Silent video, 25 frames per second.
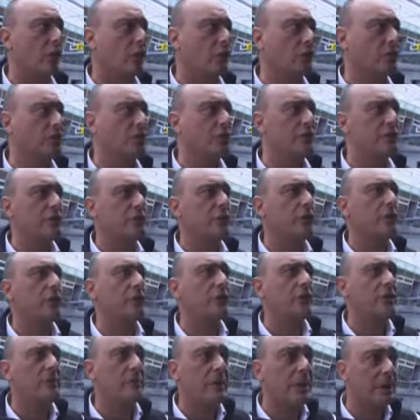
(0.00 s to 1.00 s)

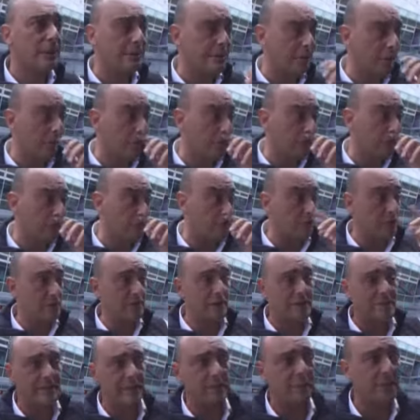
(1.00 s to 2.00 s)
condizioni meteo
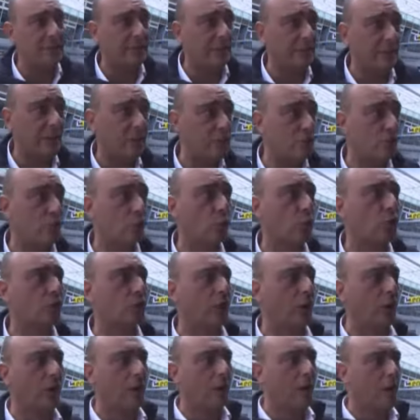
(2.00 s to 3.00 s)
sostanzialmente da
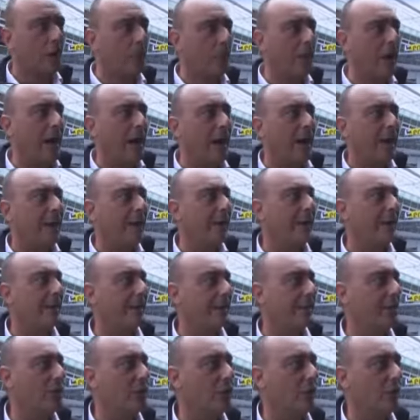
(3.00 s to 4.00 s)
asciutto ma
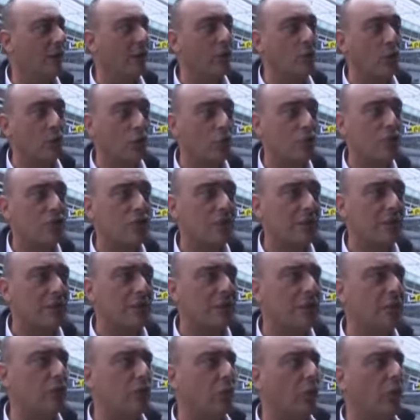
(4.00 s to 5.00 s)
eh, che non hanno
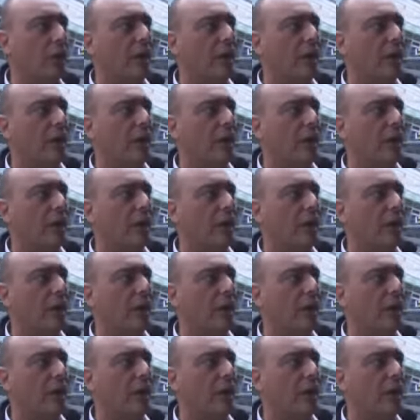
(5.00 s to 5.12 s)
consentito